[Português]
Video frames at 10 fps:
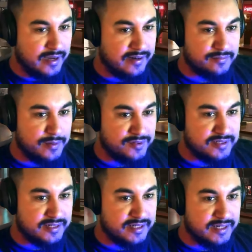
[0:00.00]
vários
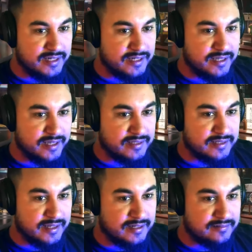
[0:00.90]
membros de gangue, a
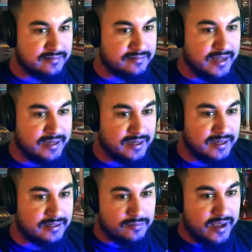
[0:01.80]
da
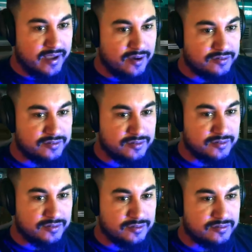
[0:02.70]
Arasaka,
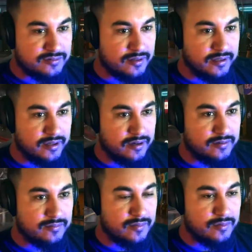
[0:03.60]
Maelstrom, aí ó,
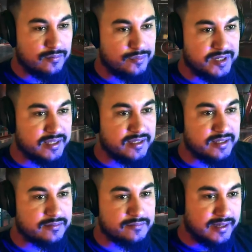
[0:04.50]

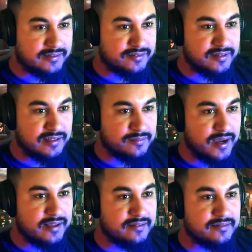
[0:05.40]
Brick, Gangue dos
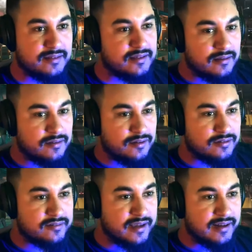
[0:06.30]
Animais. Tá
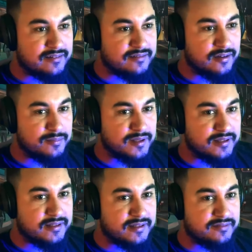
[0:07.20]
louco, os caras só
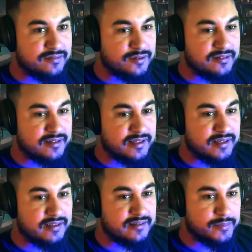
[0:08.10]
implante de força
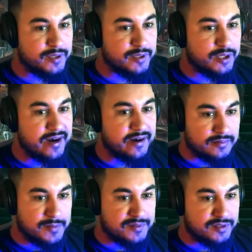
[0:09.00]
e BioWare,
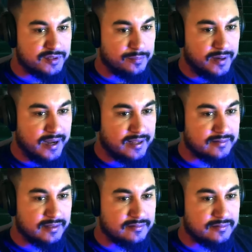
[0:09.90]

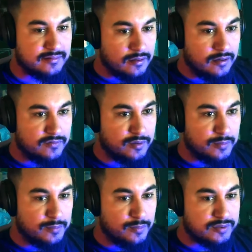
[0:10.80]
cyberpsicopatas. Ó,
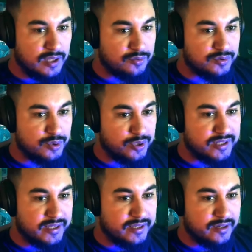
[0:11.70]
vou botar um
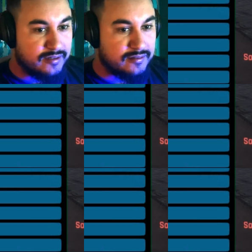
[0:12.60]
drone aqui, ó,